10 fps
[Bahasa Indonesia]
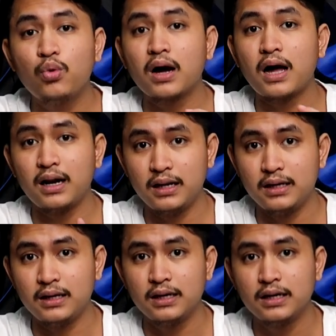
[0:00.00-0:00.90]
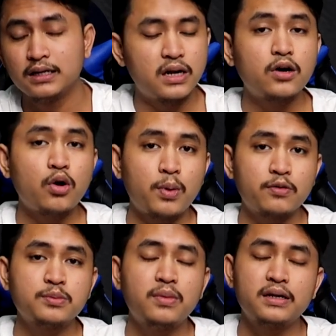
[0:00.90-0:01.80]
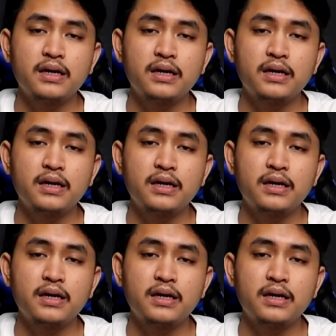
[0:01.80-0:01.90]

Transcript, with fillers: dua kali sedangkan OPF 9